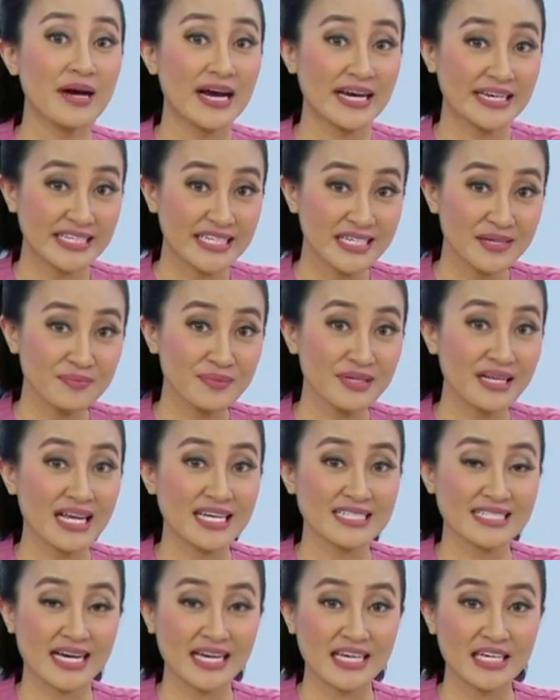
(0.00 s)
bayi
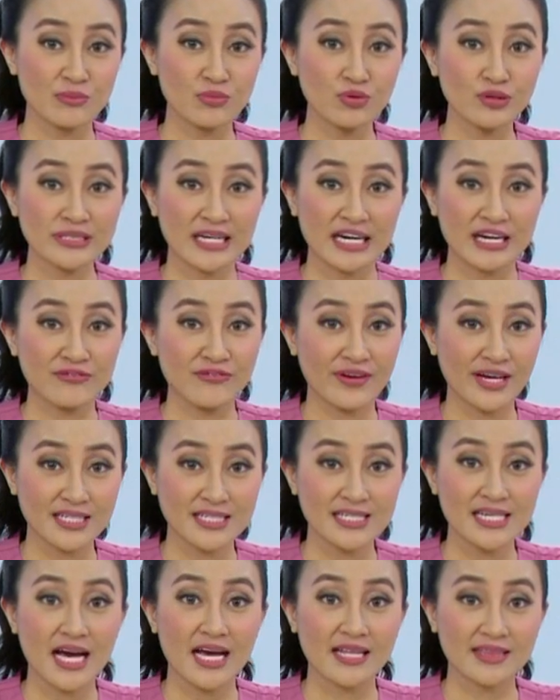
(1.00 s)
bila sang ibu
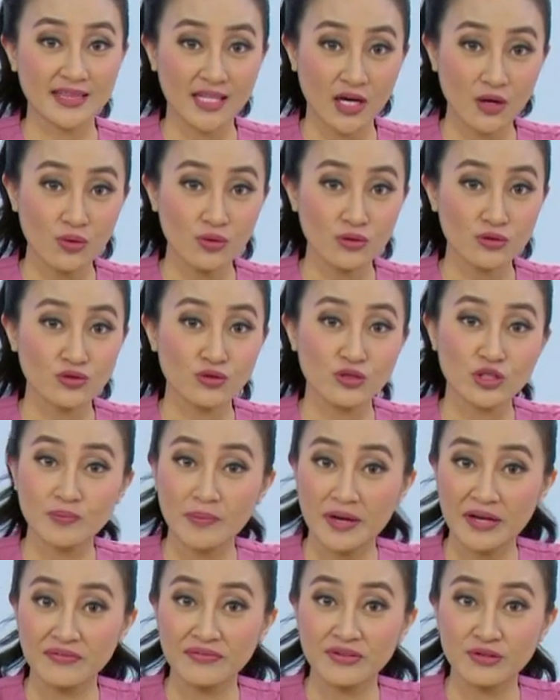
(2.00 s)
terinfeksi atau
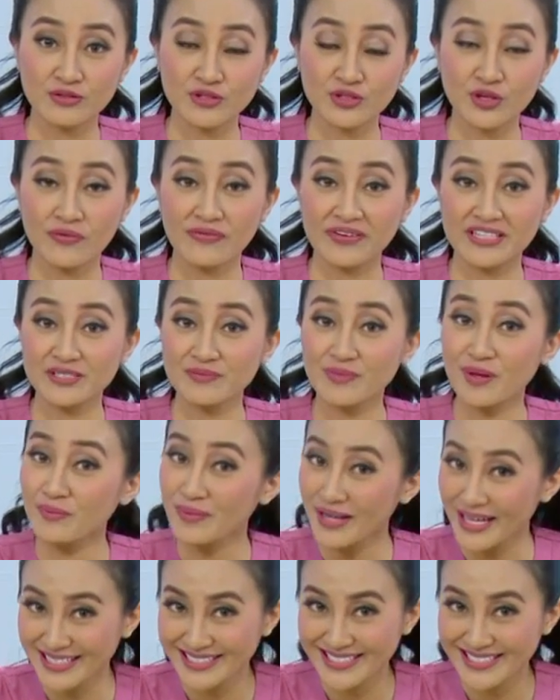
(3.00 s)
suspek virus COVID-19?